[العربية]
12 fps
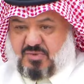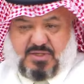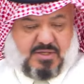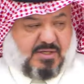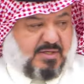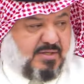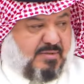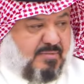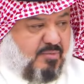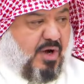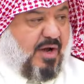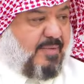آه،
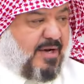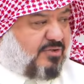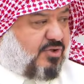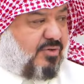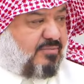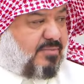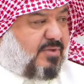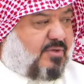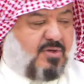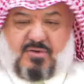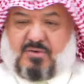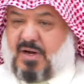معاملتهم
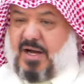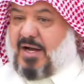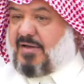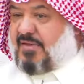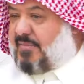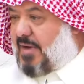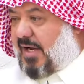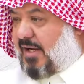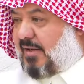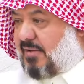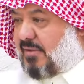واخذه معه